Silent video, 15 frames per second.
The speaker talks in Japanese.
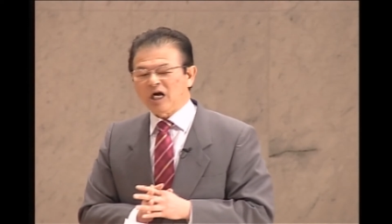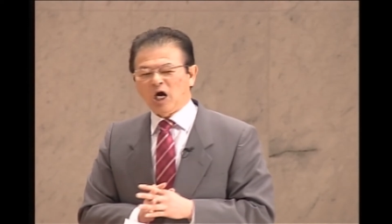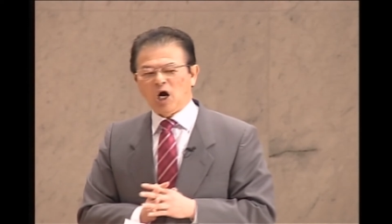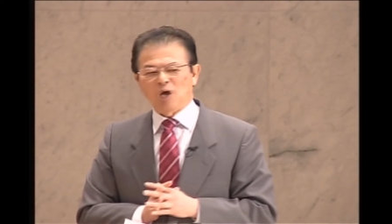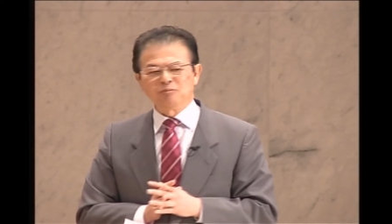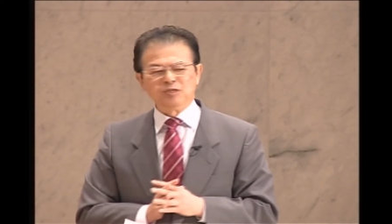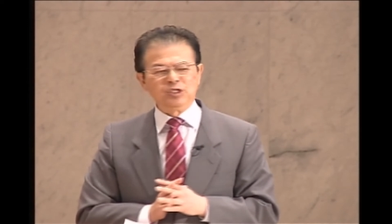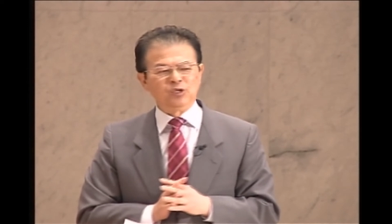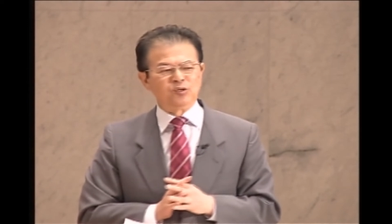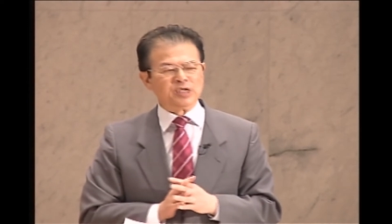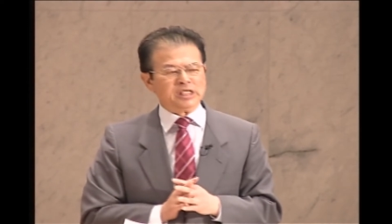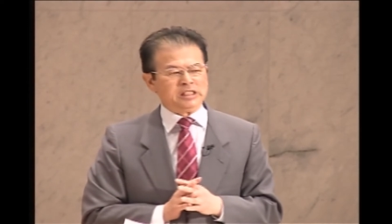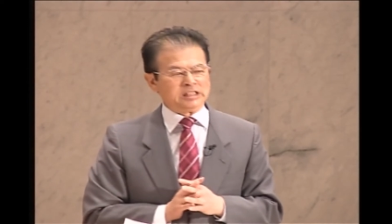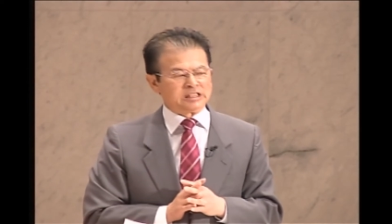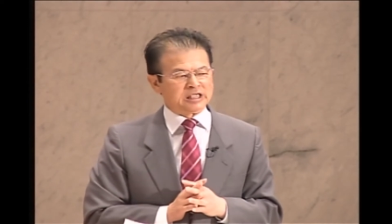神の
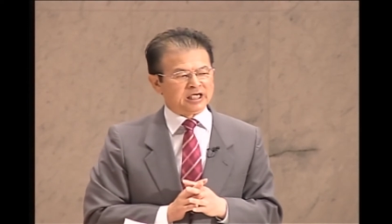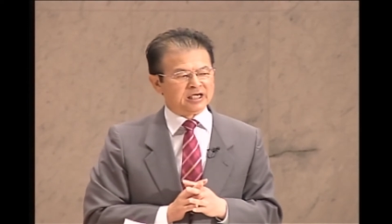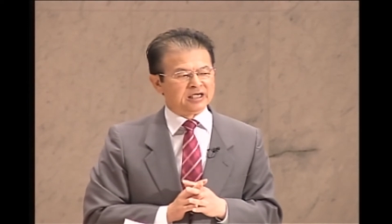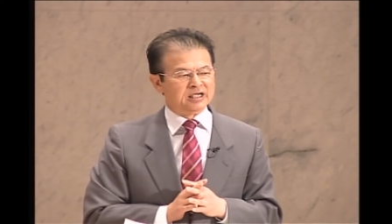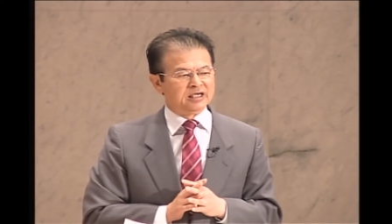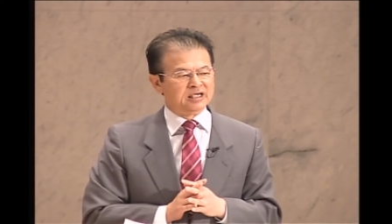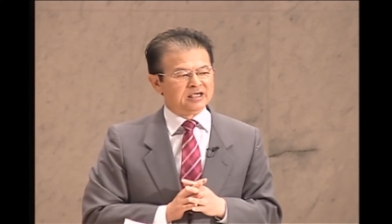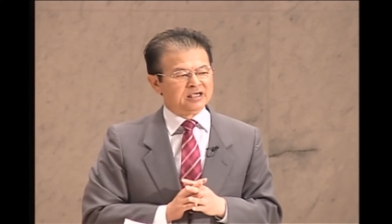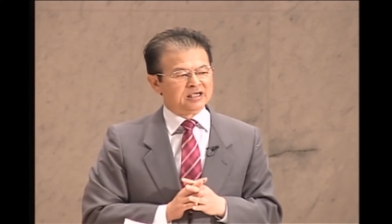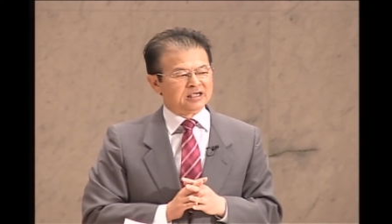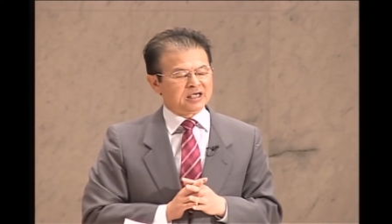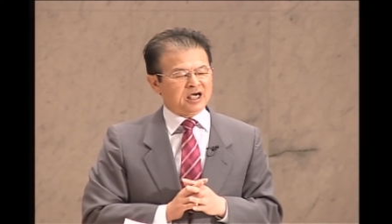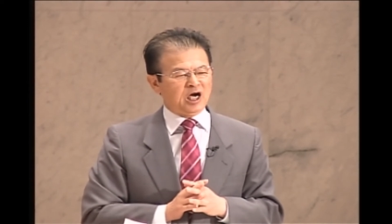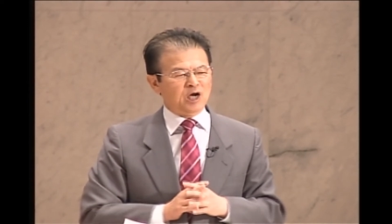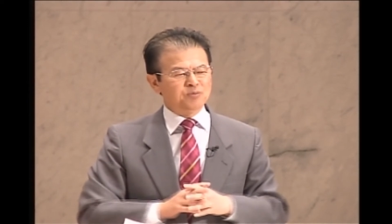臨在。
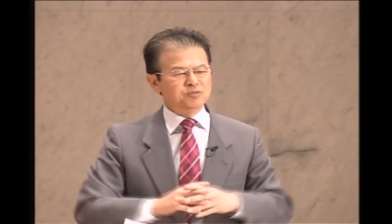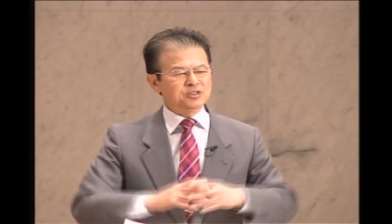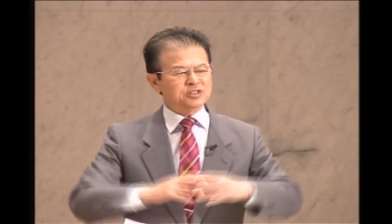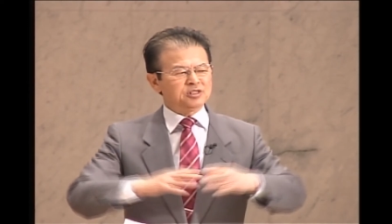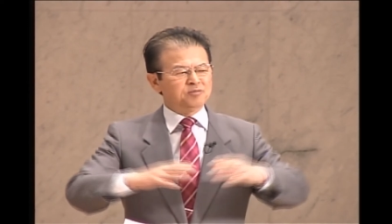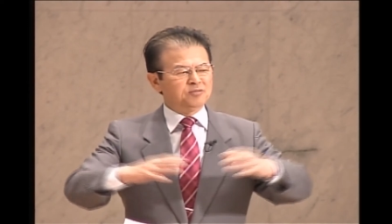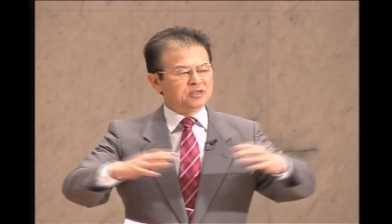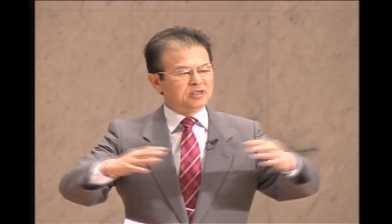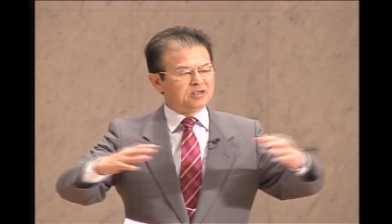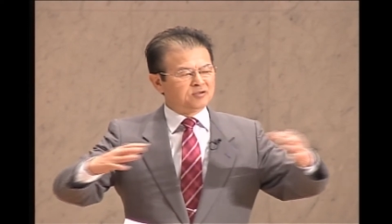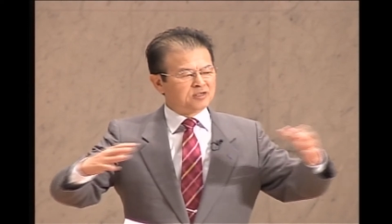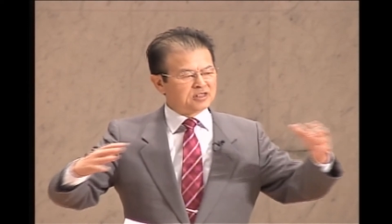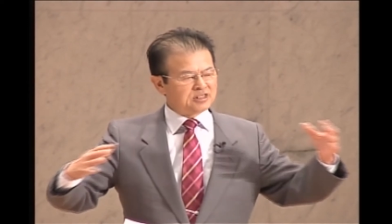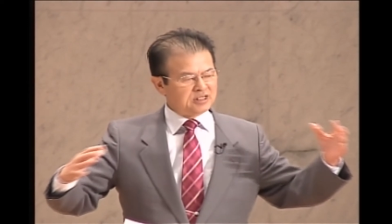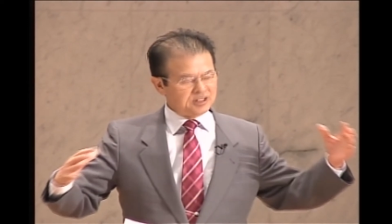神様が
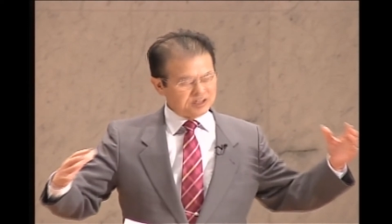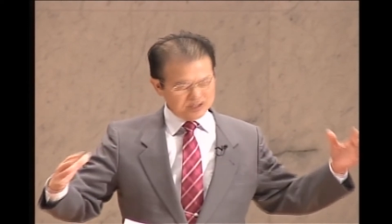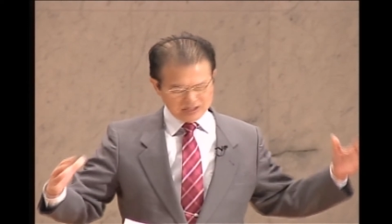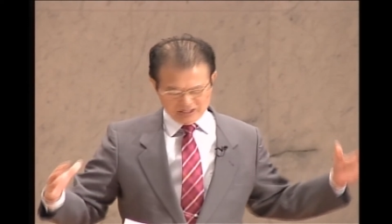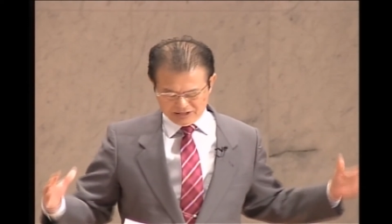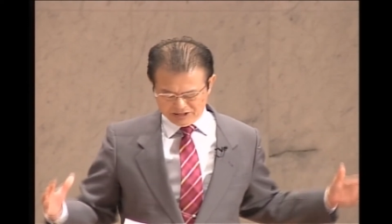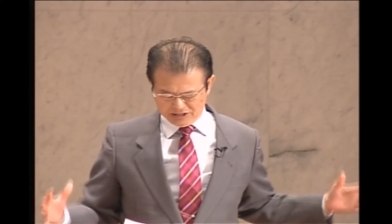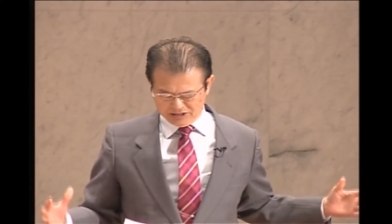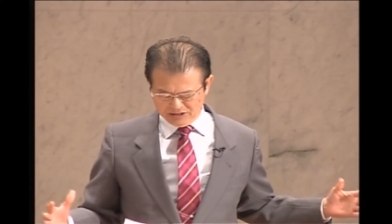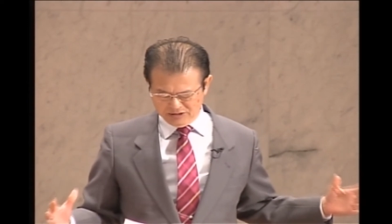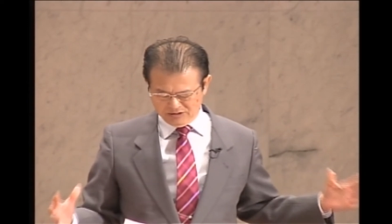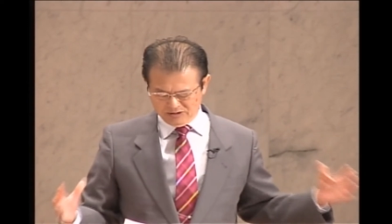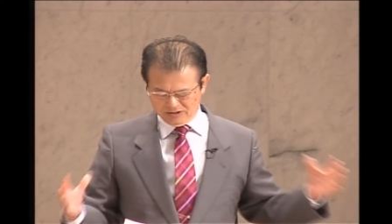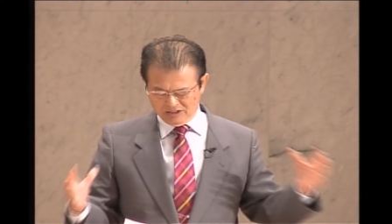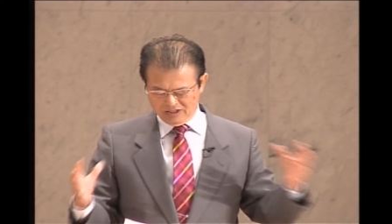私たち
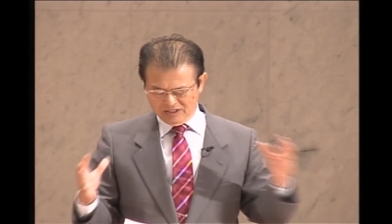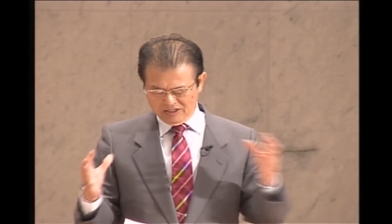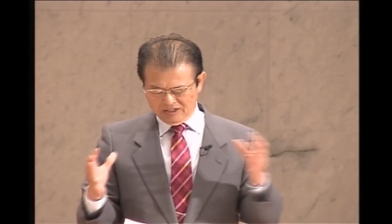と